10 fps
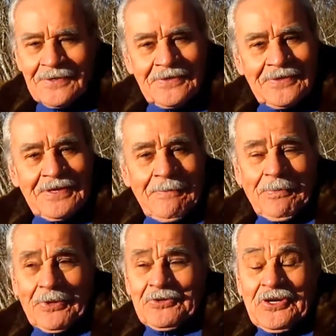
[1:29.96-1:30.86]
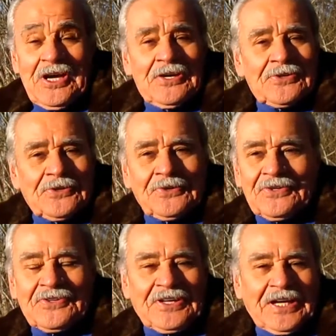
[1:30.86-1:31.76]
de procesos.
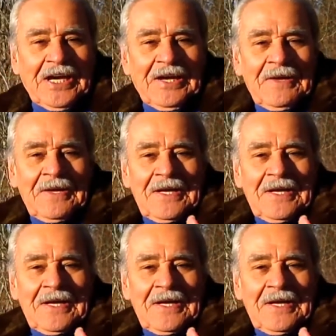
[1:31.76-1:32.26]
Dice que